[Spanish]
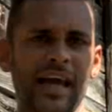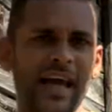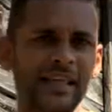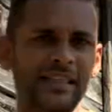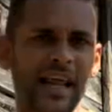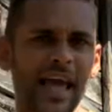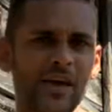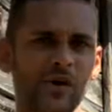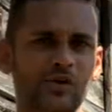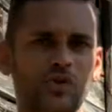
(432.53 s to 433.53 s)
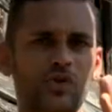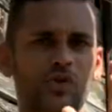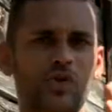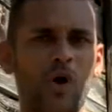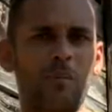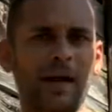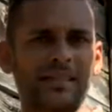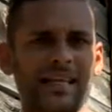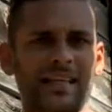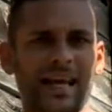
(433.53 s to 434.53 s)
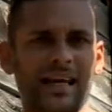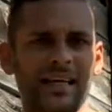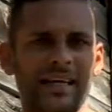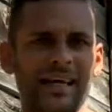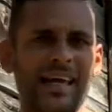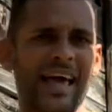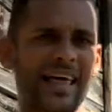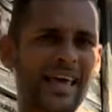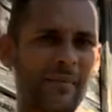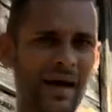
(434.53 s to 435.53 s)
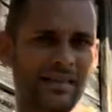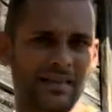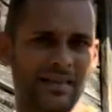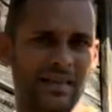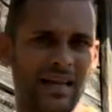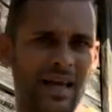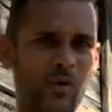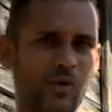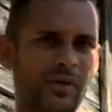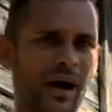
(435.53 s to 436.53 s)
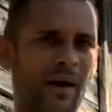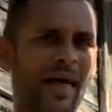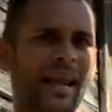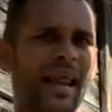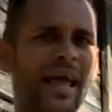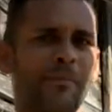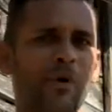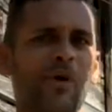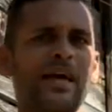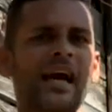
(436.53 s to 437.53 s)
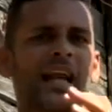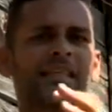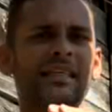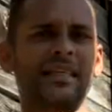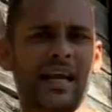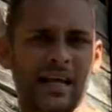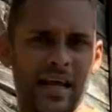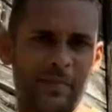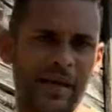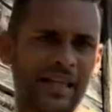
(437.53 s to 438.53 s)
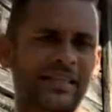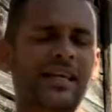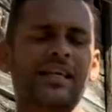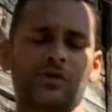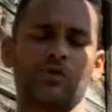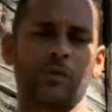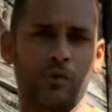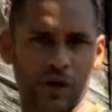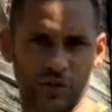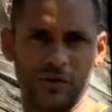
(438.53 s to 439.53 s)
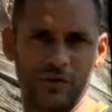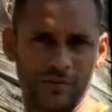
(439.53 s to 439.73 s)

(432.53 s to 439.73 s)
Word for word: Entre ellos, Don Baltasar, que además le gustaba dar el ejemplo y garantizar el bienestar de su tripulación.